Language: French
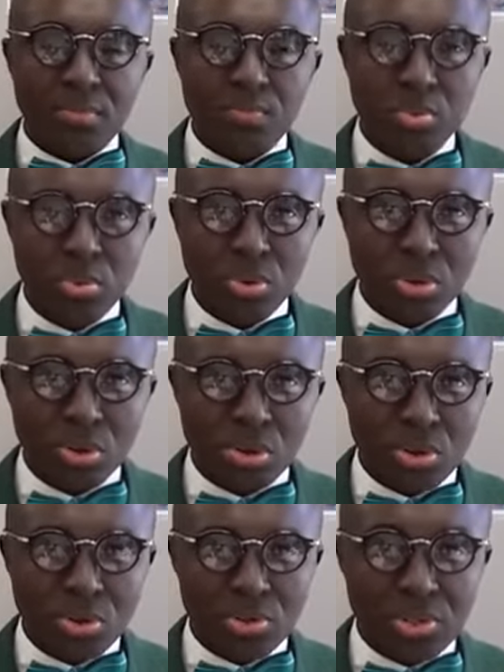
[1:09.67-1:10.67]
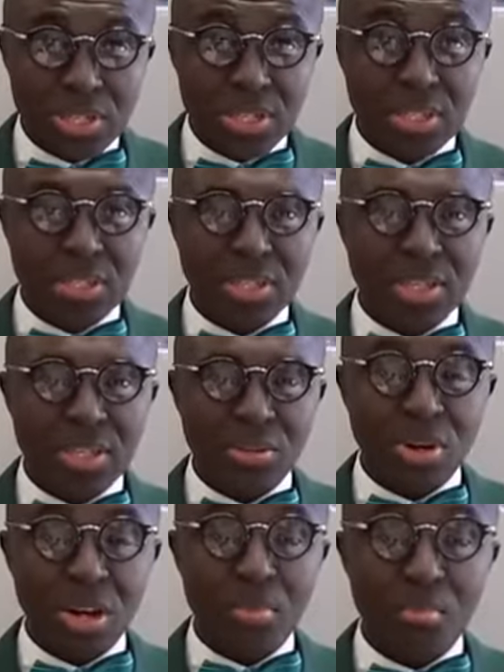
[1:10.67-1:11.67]
pour ce qui est
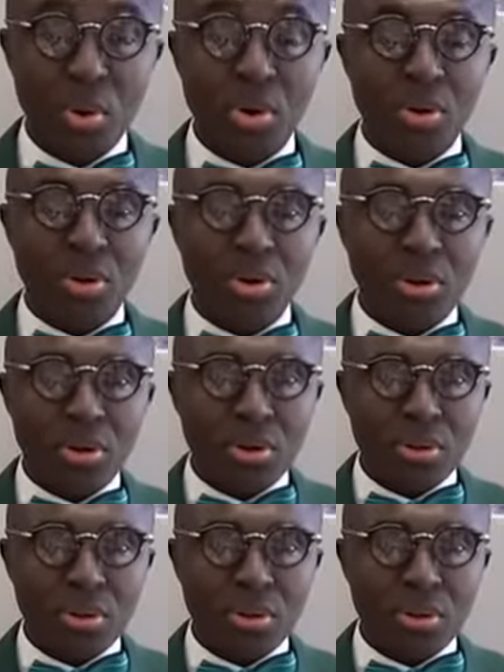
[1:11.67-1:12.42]
de l'apport